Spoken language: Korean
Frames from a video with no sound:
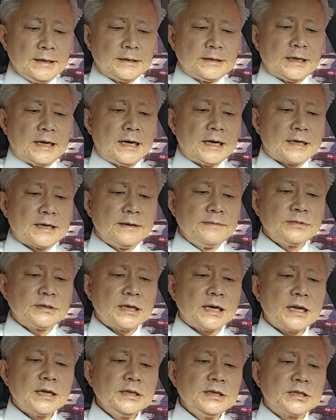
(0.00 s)
자
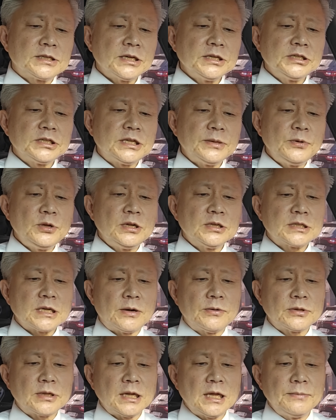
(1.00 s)
검찰은 2021년
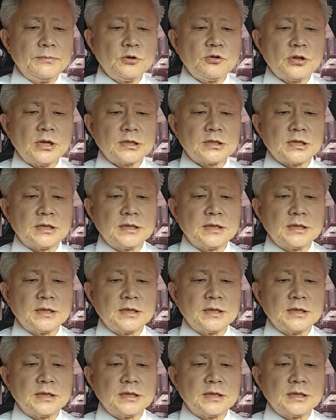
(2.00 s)
4월달에 민주당